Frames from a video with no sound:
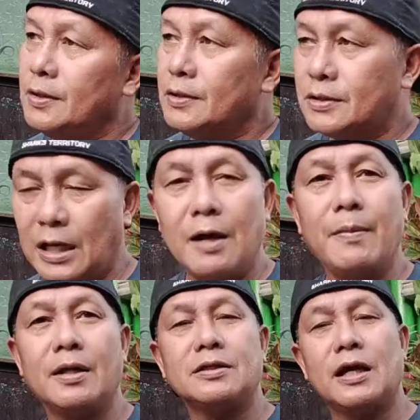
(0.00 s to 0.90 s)

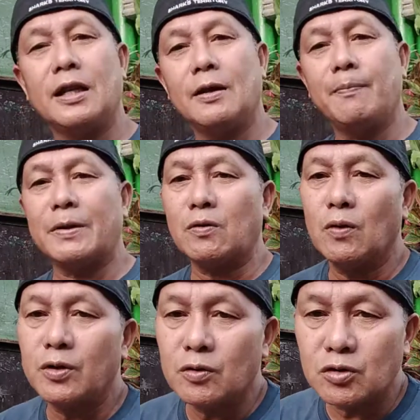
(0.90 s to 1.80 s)
Salamat, sana
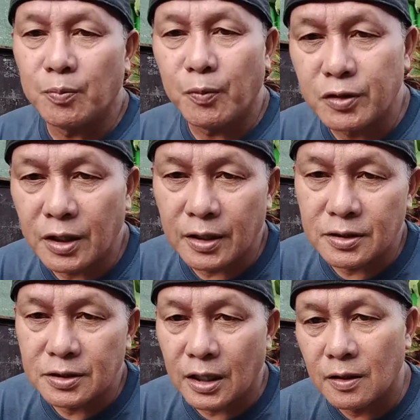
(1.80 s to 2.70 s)
patuloy niyong suportahan ng
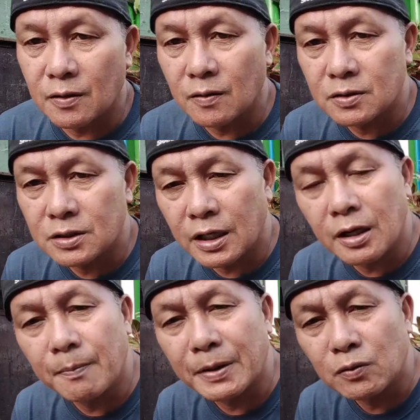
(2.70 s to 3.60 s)
channel ko,
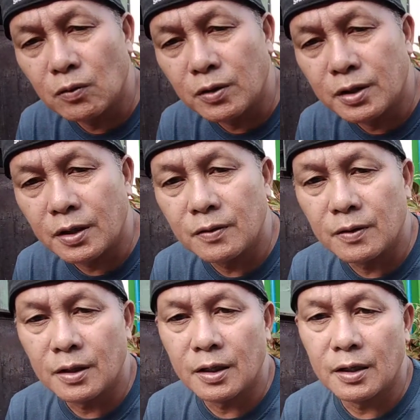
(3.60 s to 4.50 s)
sana patuloy
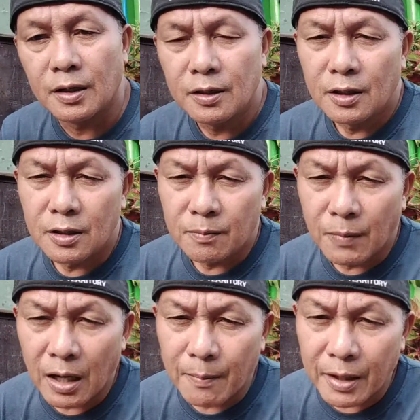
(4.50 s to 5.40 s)
kayong uh,
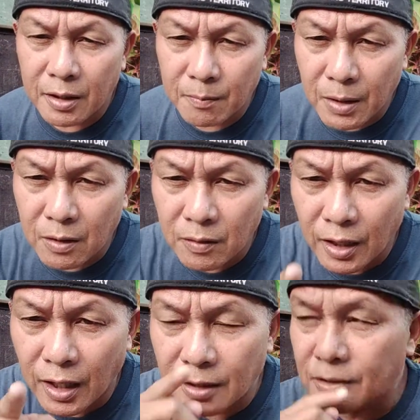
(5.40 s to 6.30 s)
mahaba na yung vlog ko,
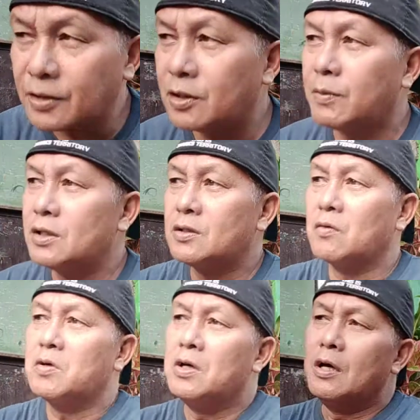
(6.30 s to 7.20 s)
nakaka 30 minutes
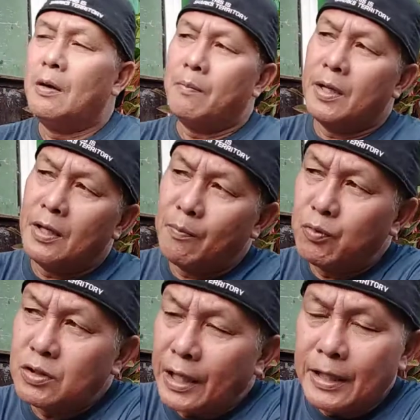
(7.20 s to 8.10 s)
ako. May
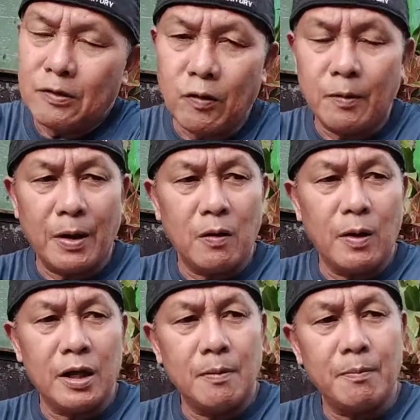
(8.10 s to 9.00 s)
nagpunta rito,
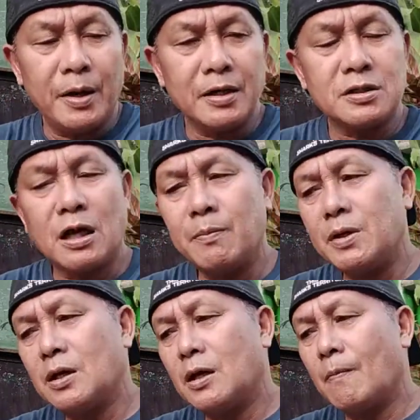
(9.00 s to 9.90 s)
nagpagawa ng bike, sabi
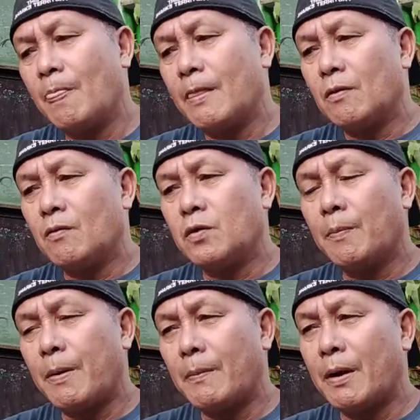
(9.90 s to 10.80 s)
niya, Kuya,
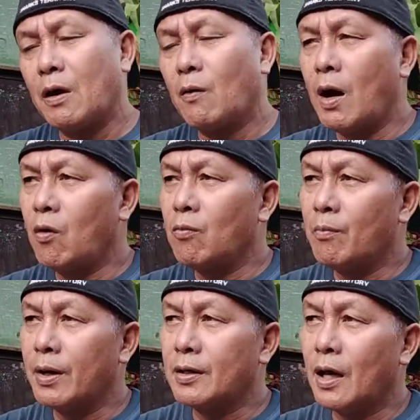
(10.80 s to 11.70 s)
papagawa akong
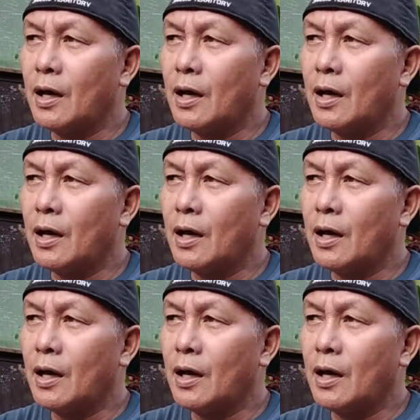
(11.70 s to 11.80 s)
bike